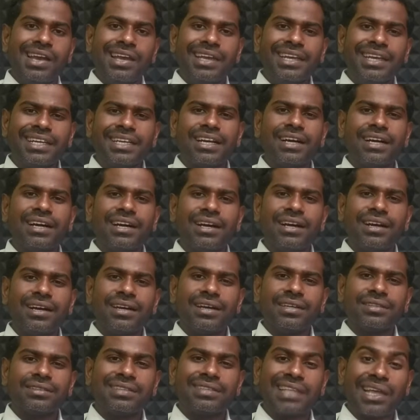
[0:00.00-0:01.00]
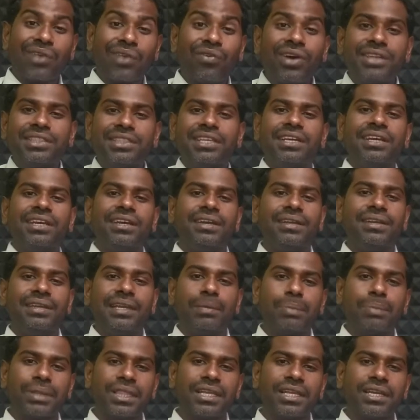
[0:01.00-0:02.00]
ఇక తర్వాతి
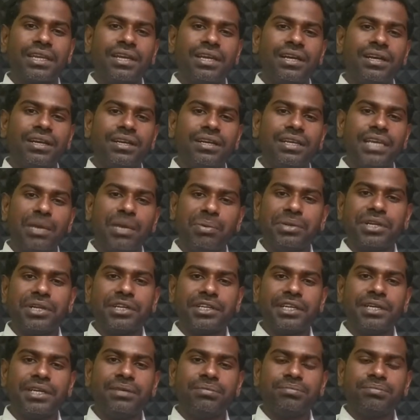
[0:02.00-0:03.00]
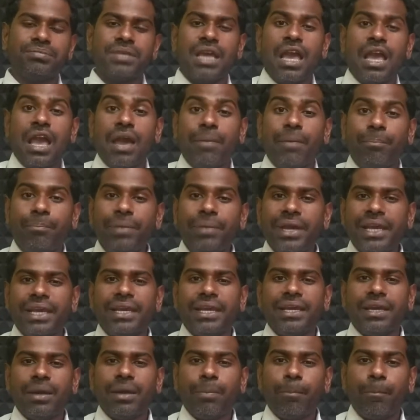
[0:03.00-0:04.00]
నిబంధన ఏమిటంటే మీ
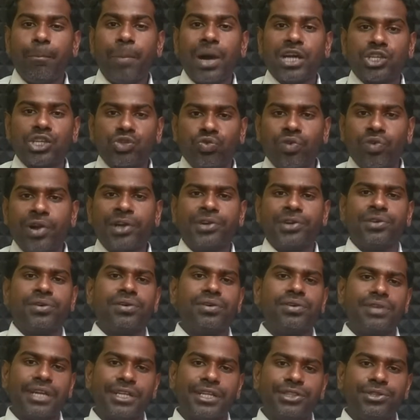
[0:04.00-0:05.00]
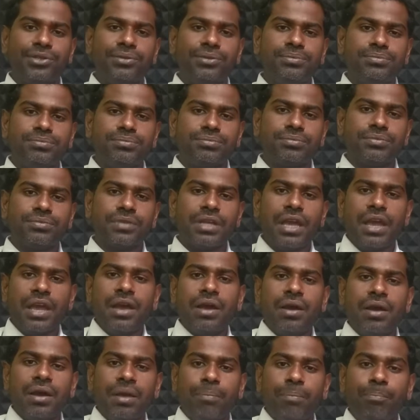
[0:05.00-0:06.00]
పాస్వర్డ్ నందు
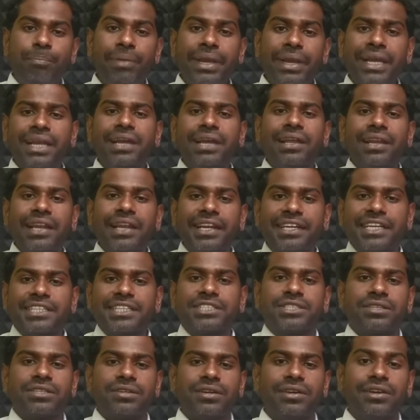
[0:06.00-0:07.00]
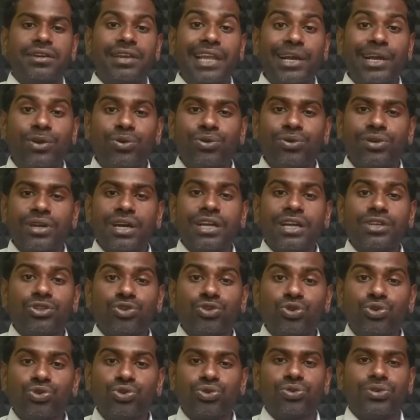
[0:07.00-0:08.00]
బిగ్ లెటర్స్ లేకుండా
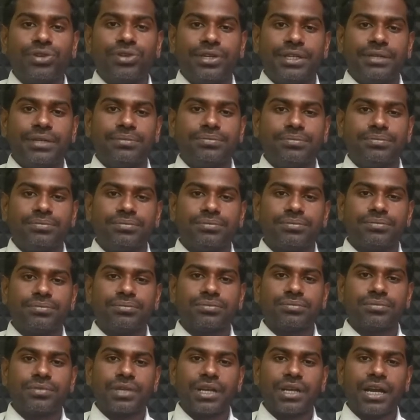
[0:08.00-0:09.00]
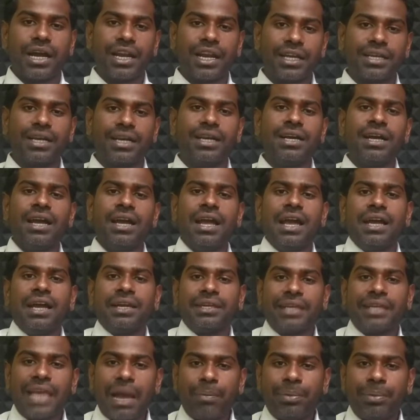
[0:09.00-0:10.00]
చూసుకోండి అనగా
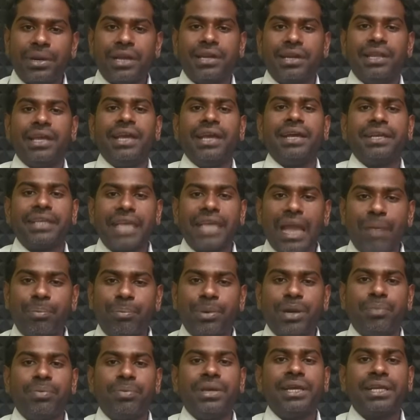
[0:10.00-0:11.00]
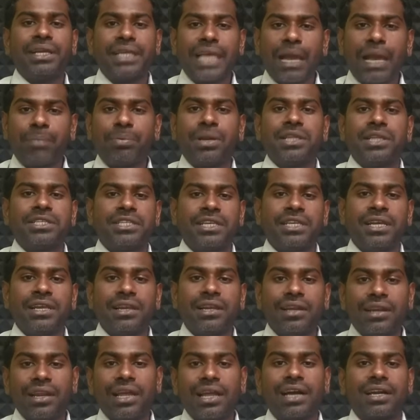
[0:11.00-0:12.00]
క్యాపిటల్ ఏ క్యాపిటల్ బి క్యాపిటల్ సి
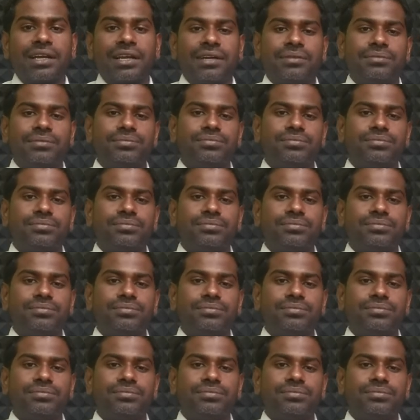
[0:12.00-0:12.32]
లాగా